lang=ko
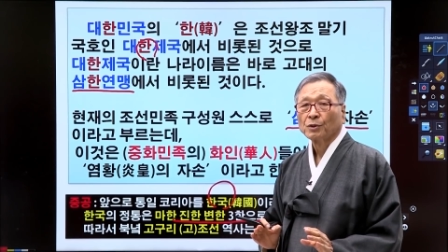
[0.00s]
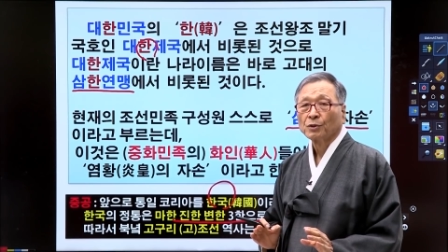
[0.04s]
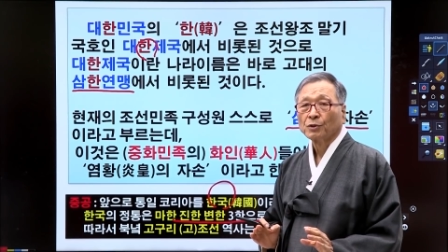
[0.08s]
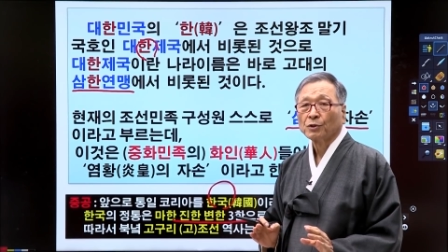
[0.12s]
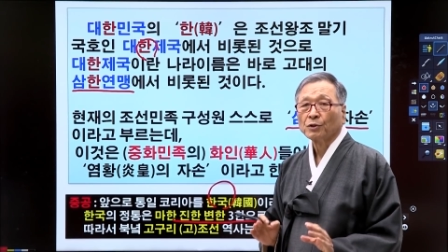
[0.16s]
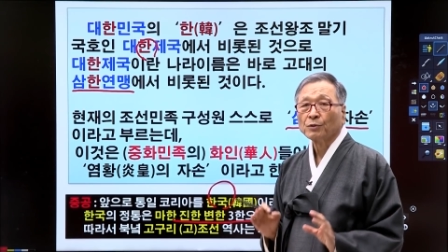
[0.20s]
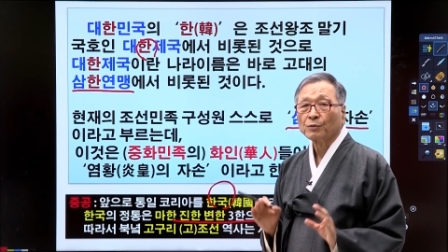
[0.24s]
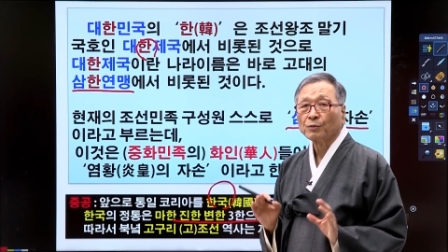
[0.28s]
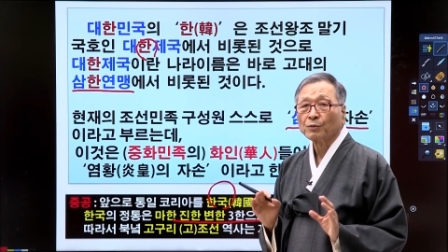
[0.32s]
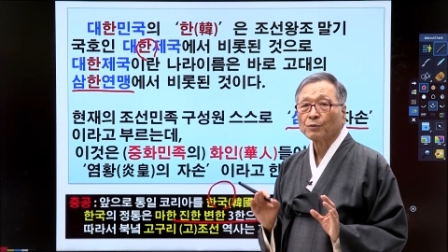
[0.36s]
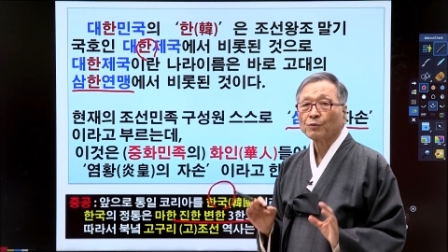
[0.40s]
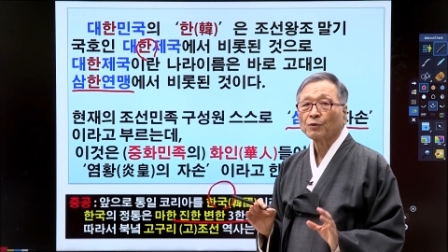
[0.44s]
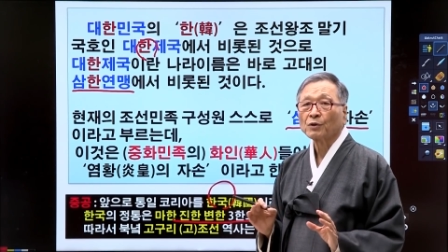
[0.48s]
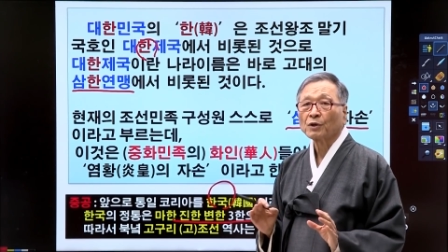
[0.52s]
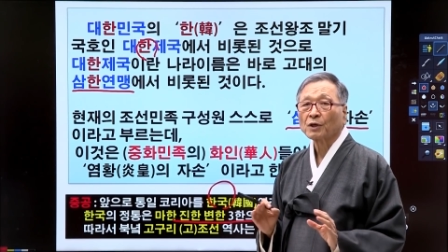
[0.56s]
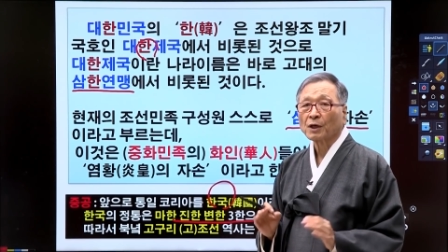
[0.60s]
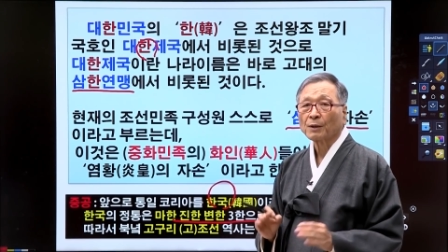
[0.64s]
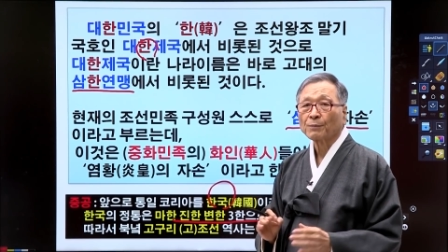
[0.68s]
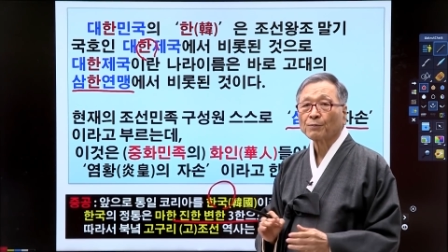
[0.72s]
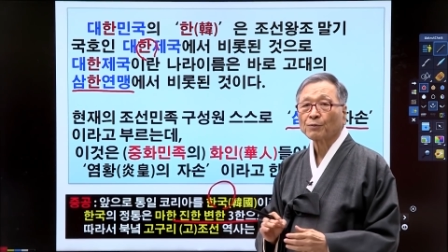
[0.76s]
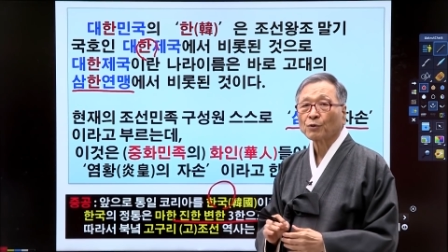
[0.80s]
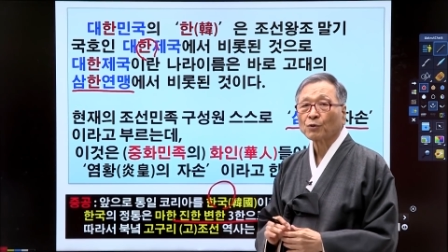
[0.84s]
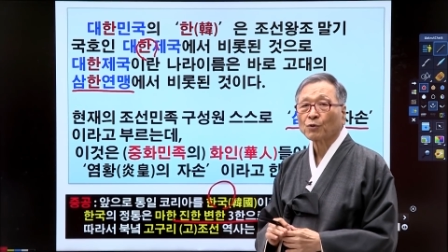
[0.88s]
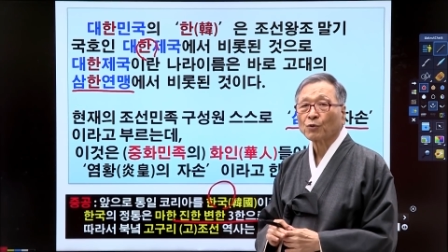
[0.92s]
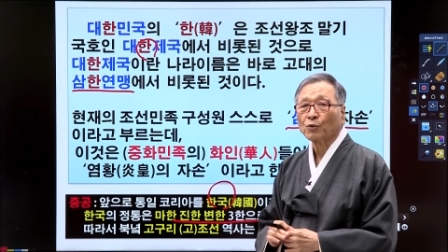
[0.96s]
이 부분을
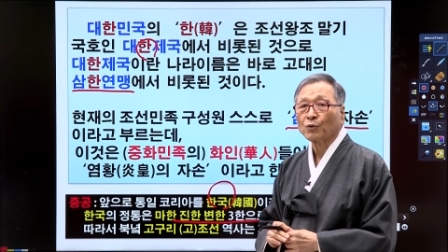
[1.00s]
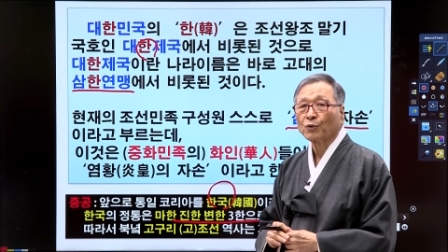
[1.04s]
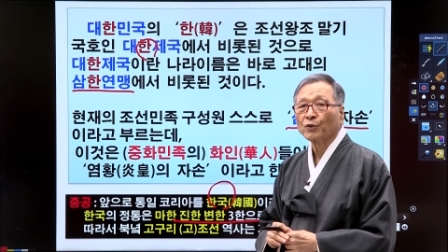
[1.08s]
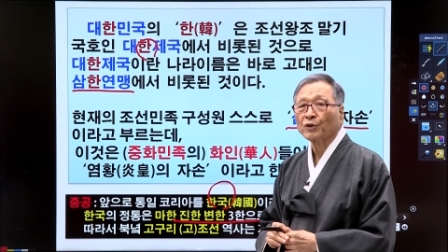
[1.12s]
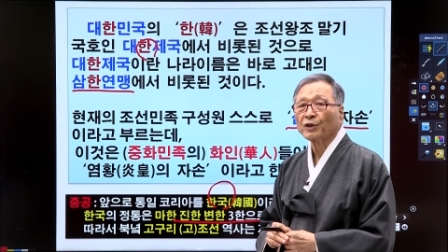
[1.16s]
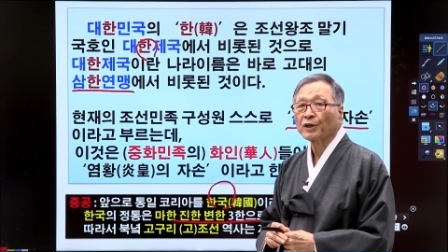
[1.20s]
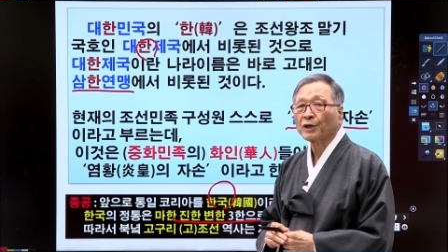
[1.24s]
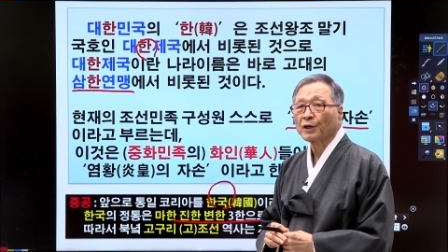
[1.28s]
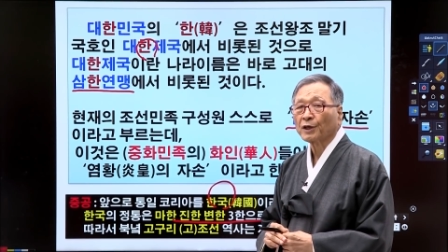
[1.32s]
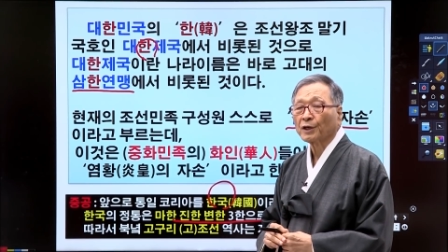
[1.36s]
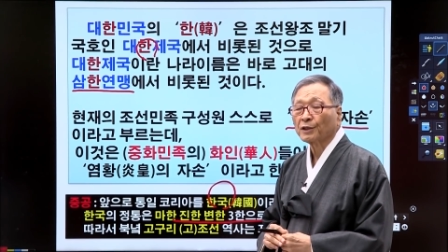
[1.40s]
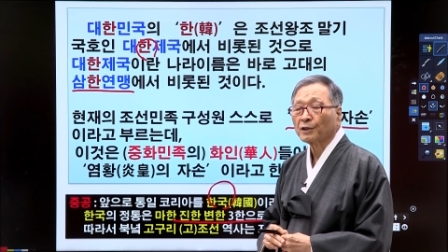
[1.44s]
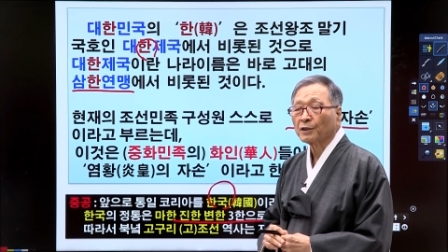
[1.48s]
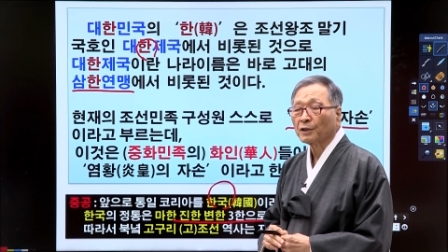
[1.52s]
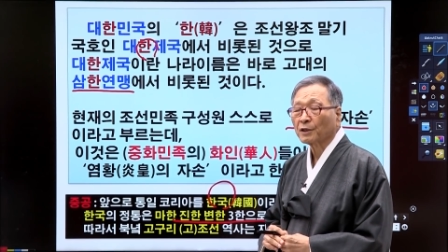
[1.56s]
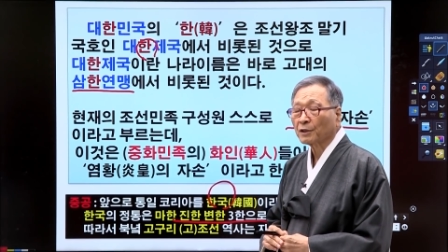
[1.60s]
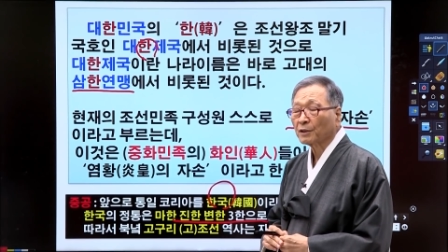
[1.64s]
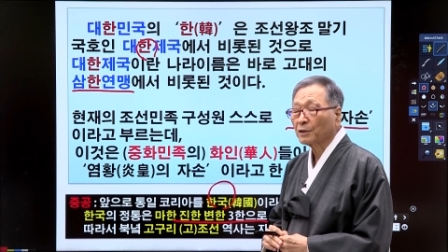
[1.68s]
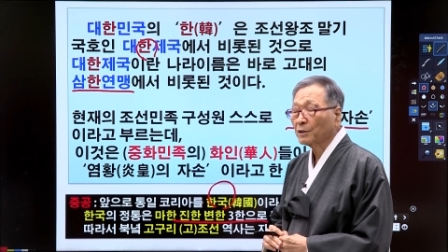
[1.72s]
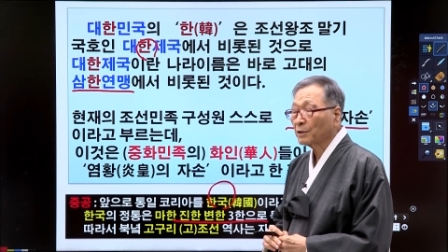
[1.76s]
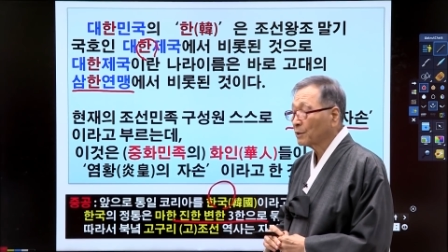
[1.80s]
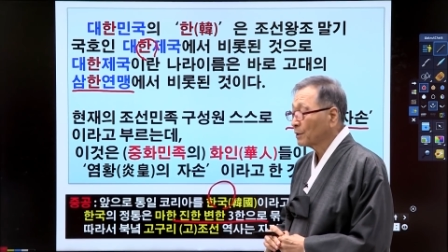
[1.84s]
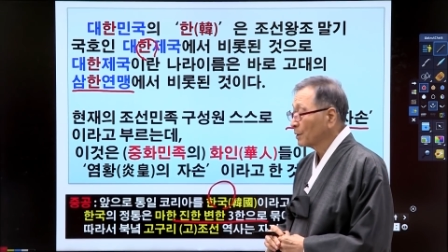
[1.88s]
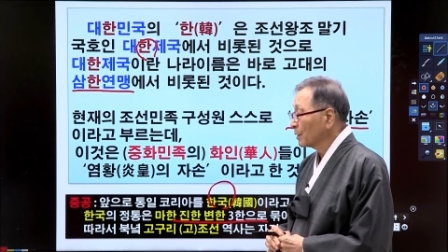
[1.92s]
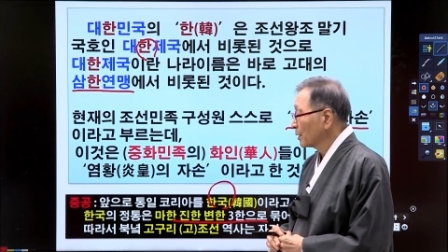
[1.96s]
앞으로 고려해야 하는
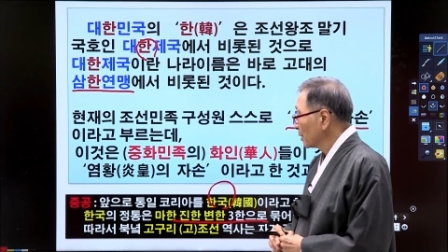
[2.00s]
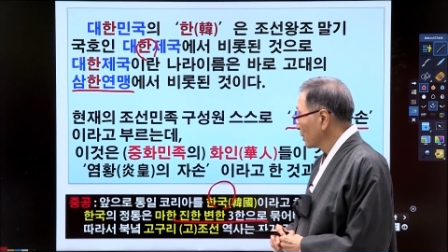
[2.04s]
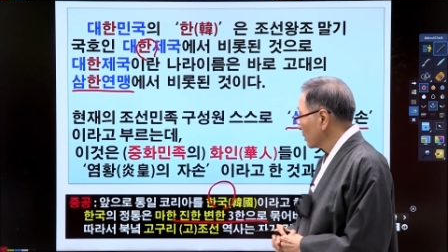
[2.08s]
걸